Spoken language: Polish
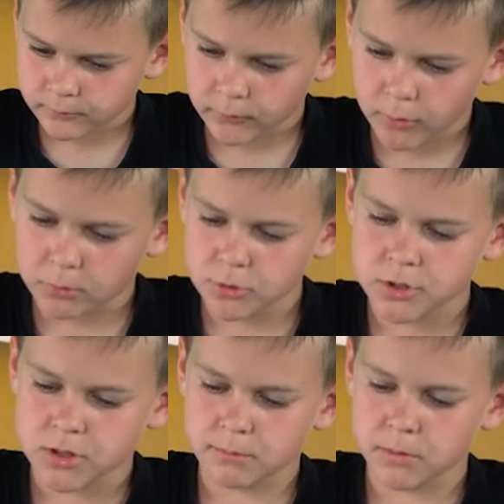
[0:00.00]

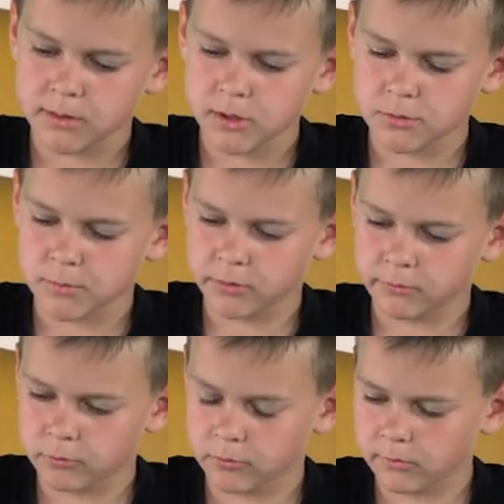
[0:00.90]
Dobroć chyba też ma
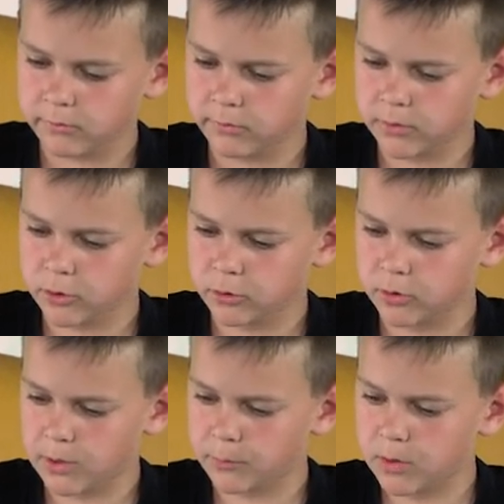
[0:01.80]
związek z
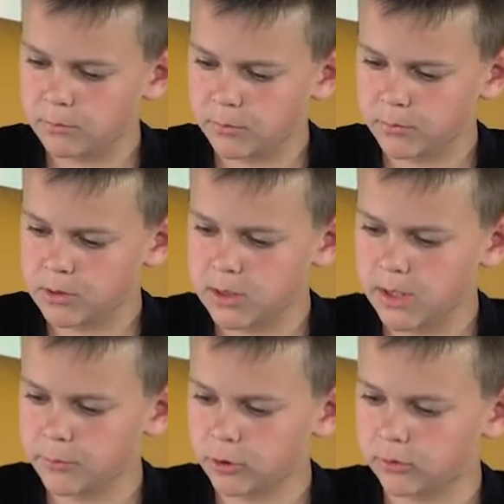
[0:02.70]
winogronami.
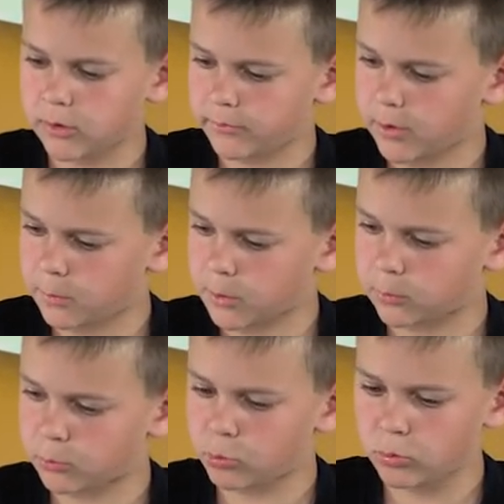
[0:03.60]
Pomyślałem i oderwałem
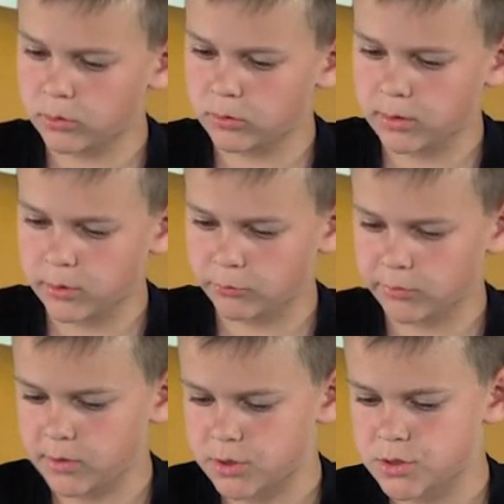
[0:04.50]
jedną kulę kulkę
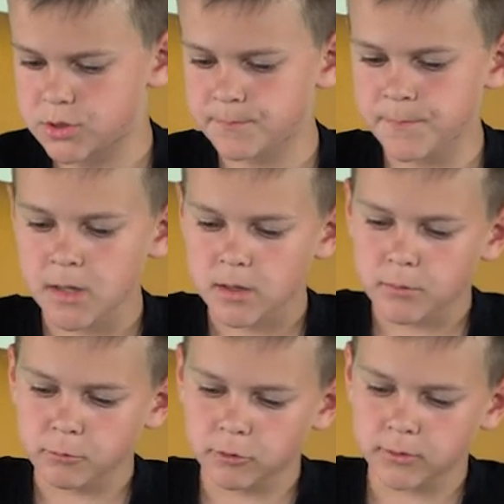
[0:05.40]
uskiść.
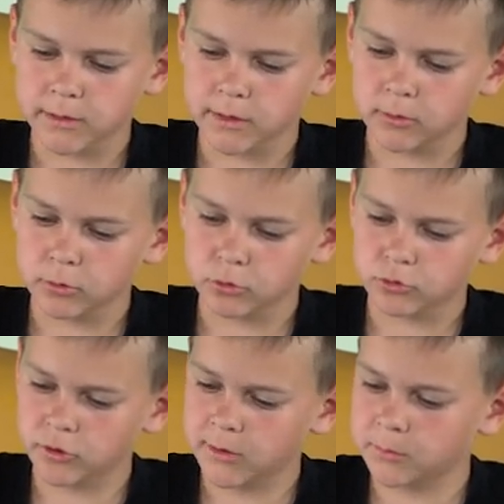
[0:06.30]
Było na niej już
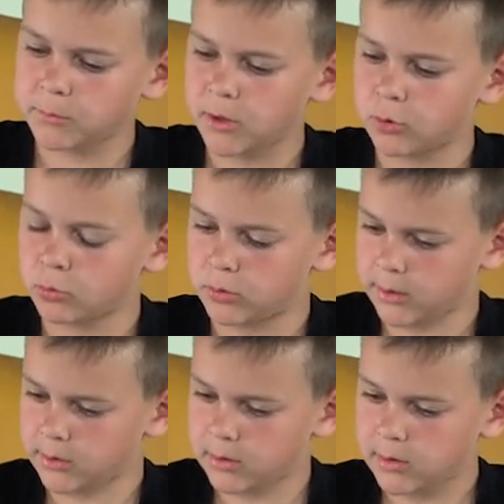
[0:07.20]
coraz mniej
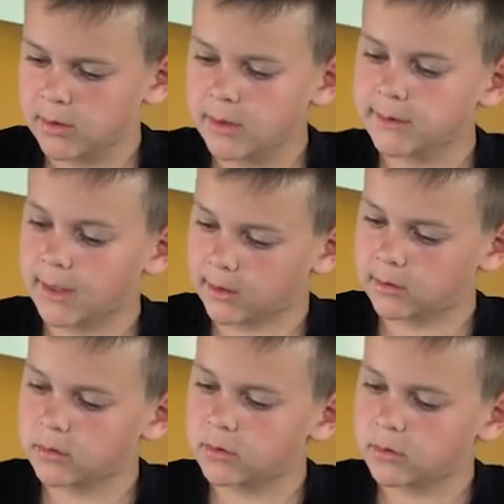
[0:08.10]
kulek.
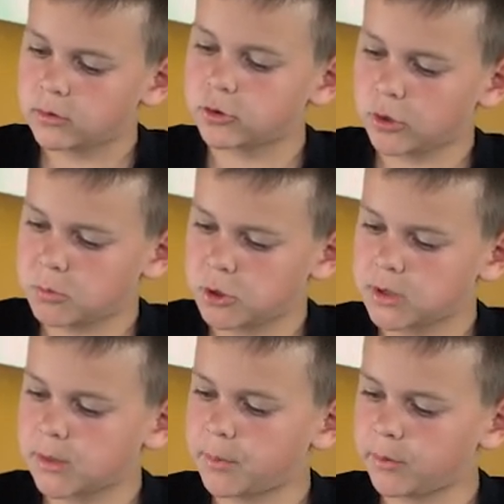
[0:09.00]
Tak, dobroć
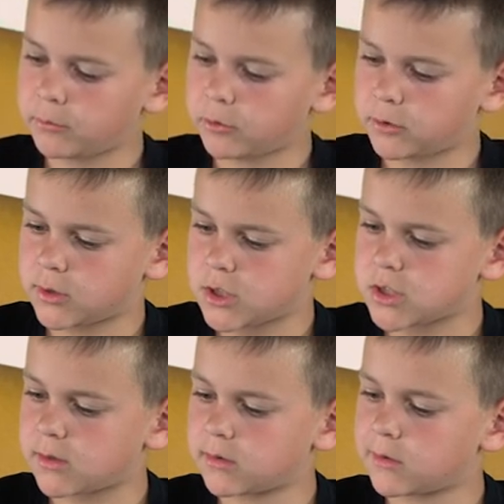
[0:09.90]
na pewno
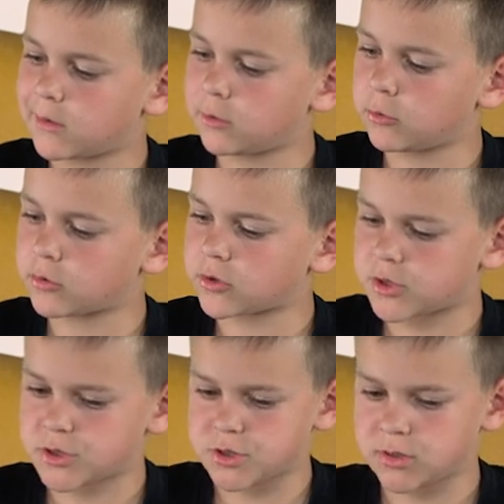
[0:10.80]
też jest jedną z
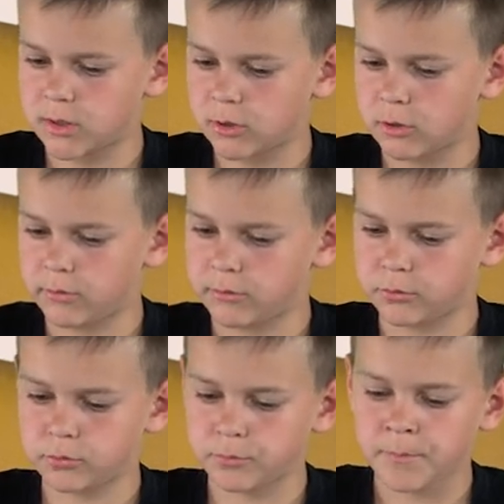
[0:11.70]
części tego
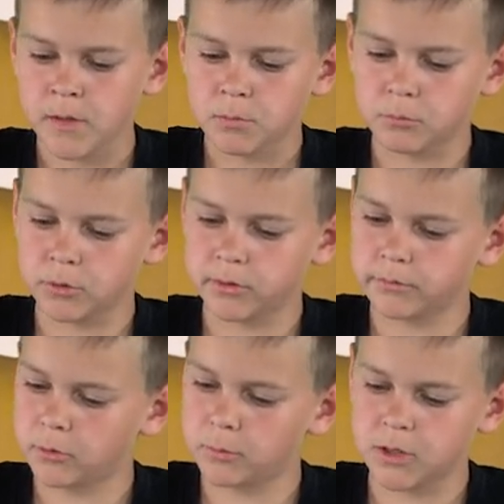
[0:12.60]
owocu, bo nie
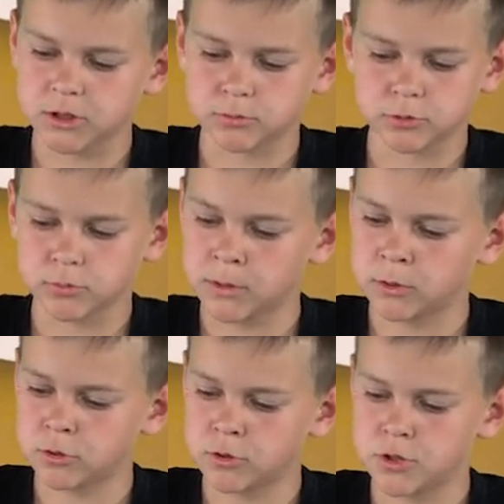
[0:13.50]
wyobrażam sobie,
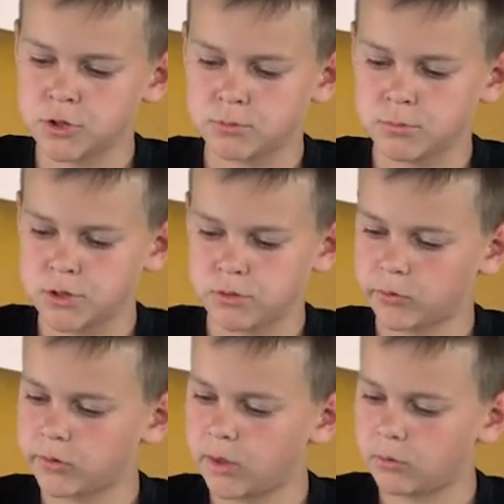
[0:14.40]
co dziś by
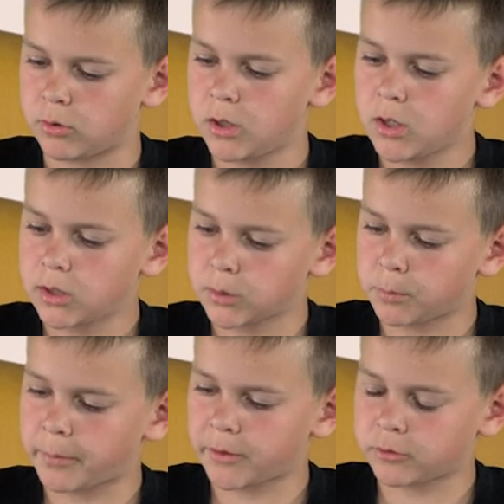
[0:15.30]
się stało,
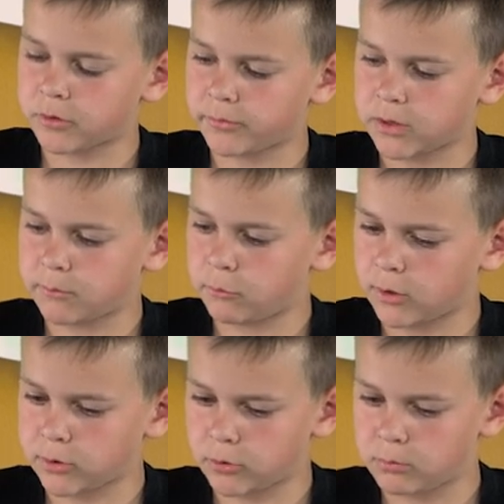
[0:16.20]
gdyby pastorowa nie
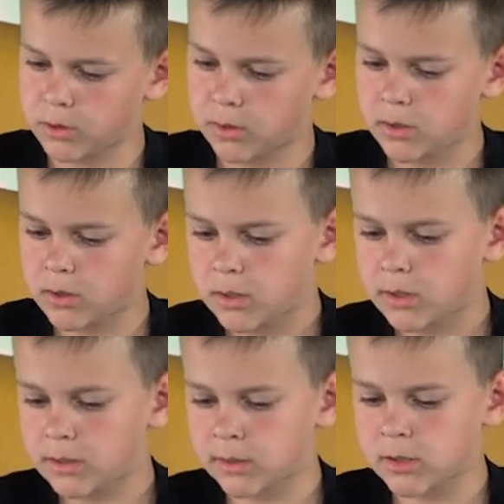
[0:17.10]
była dobra.
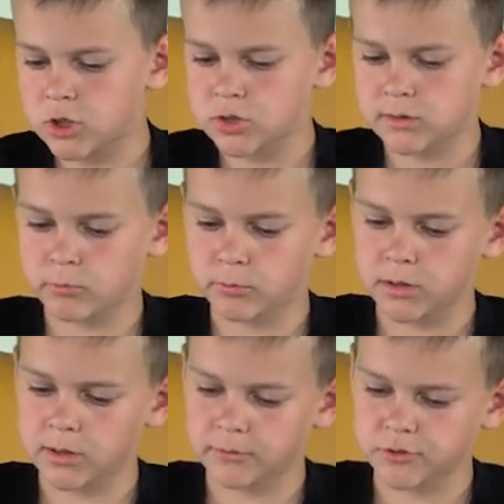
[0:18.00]
Ja też chcę
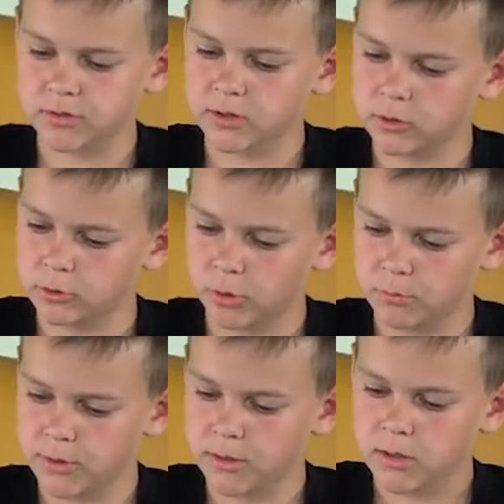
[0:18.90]
być dla wszystkich dobry,